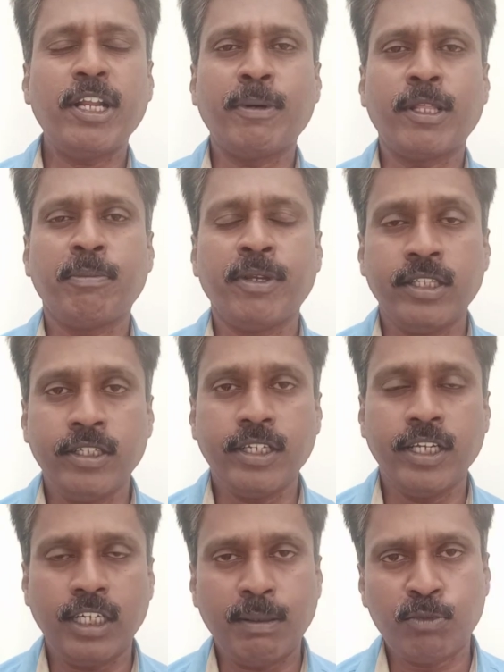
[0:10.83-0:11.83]
மதம் எது
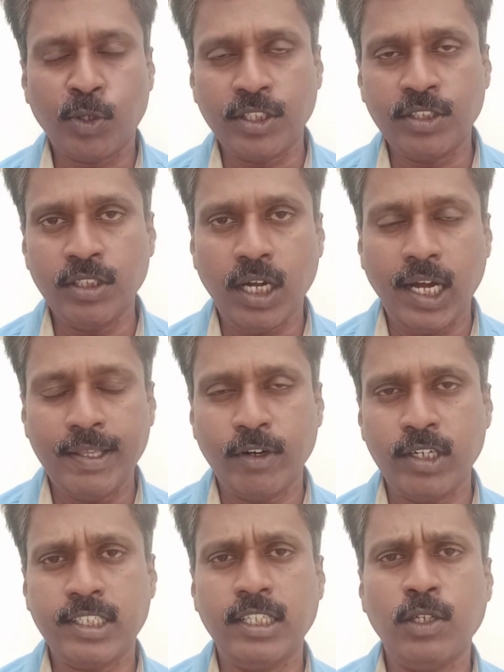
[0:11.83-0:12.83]
என்று நாம் தொடர்ந்து
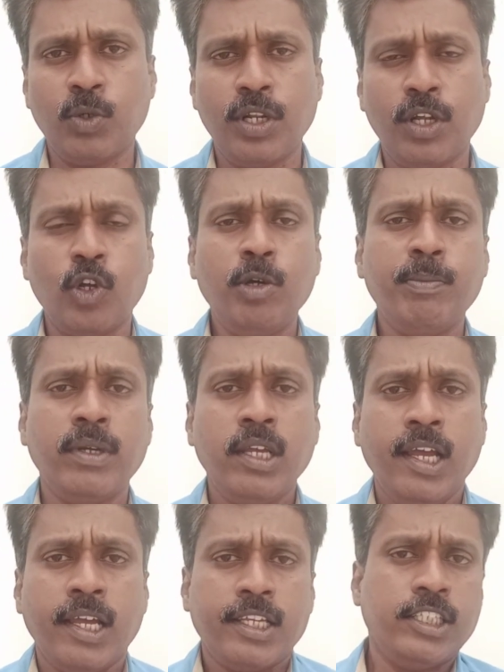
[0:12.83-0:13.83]
ஆய்வுகள் செய்து கொண்டிருக்கிறோம்
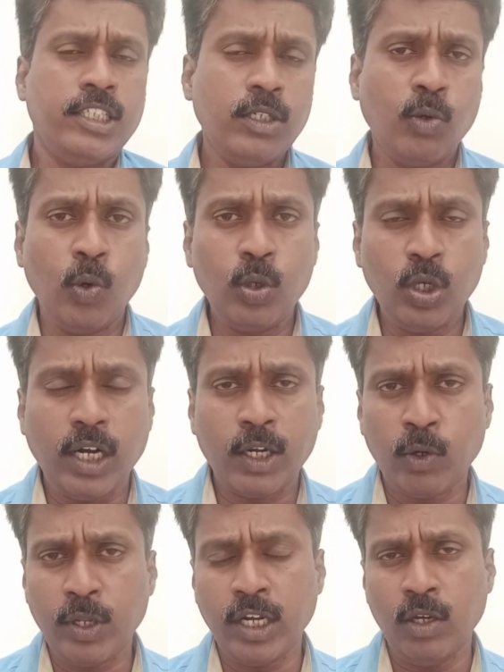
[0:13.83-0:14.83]
இது ஒரு
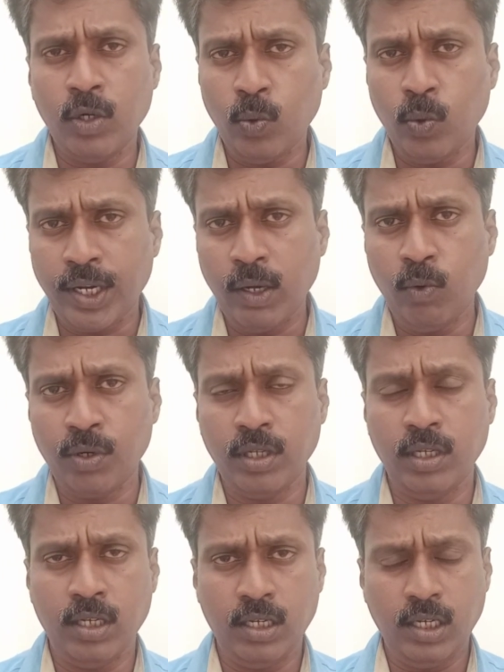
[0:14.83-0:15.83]
காணொலியிலோ ஒரே ஒரு
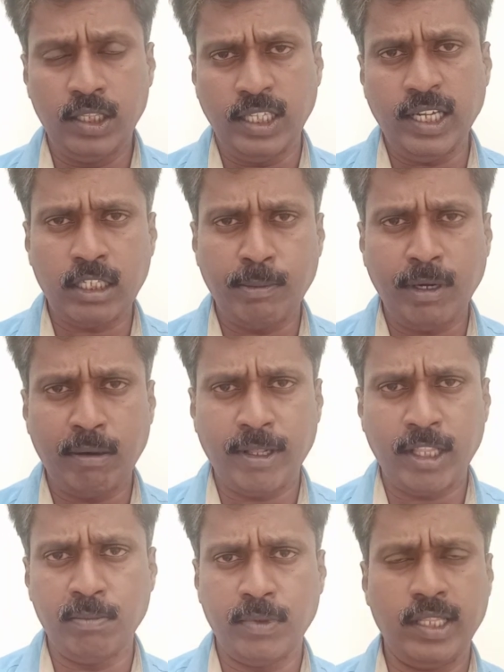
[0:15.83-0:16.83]
இதுதான் தமிழர்
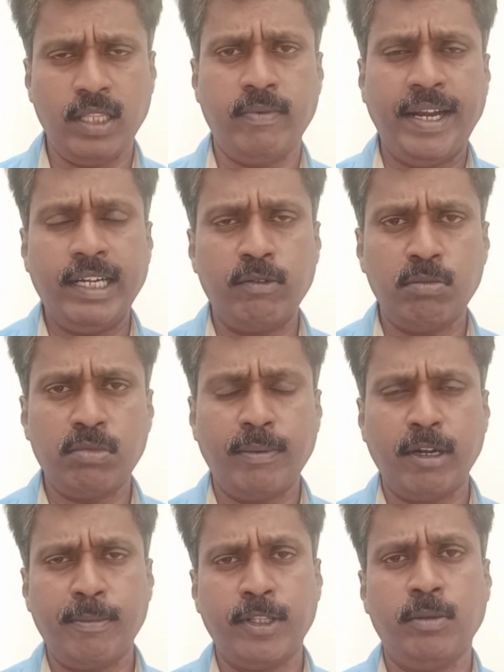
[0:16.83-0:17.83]
மதம் இது வைணவம்
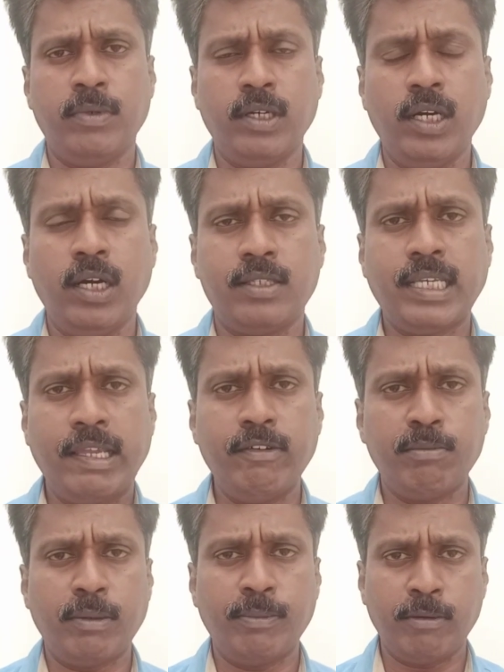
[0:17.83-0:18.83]
தமிழர் மதம்
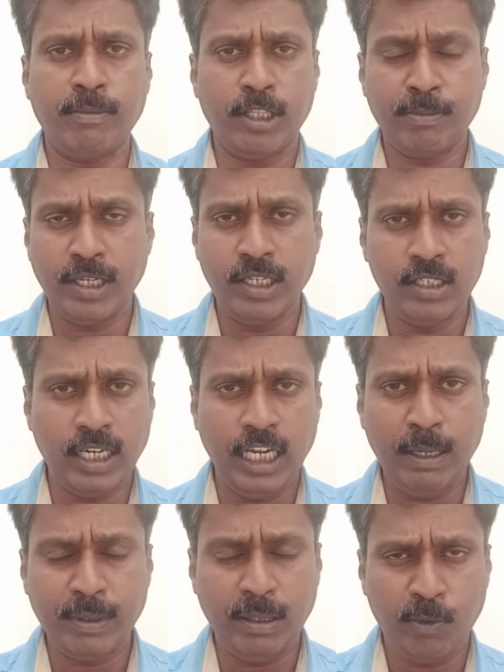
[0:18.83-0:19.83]
சைவம் தமிழர் மதம்
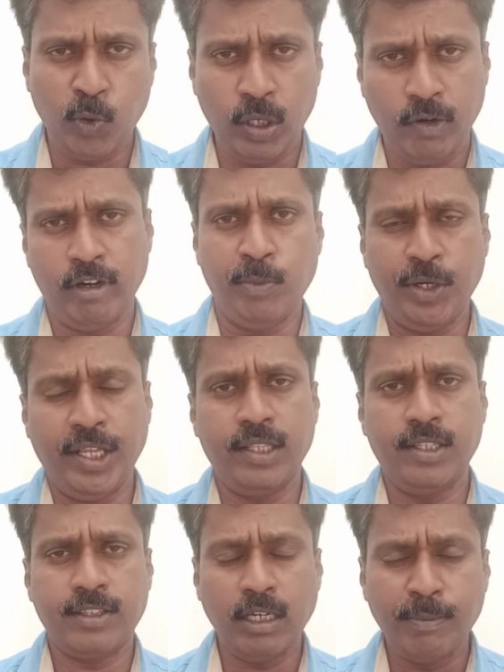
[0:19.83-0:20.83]
என்றெல்லாம் நாம் கூறிவிட
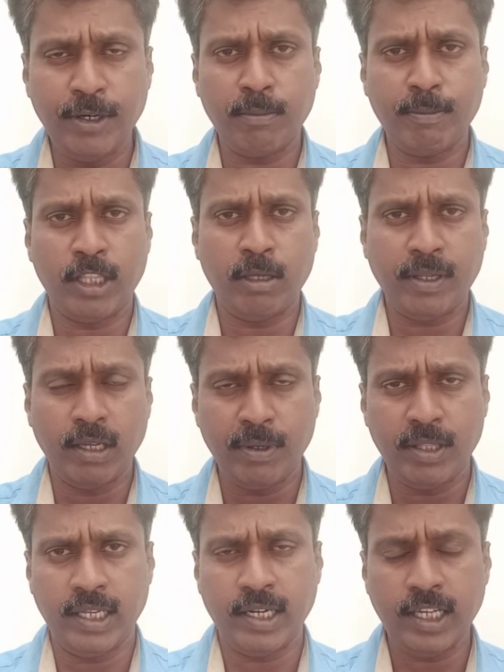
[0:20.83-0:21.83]
முடியாது தமிழர் மதம்
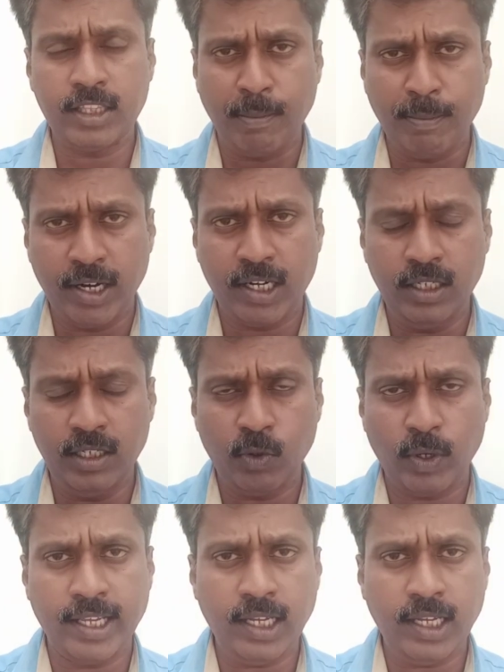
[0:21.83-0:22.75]
என்பது என்ன தமிழர்களுடைய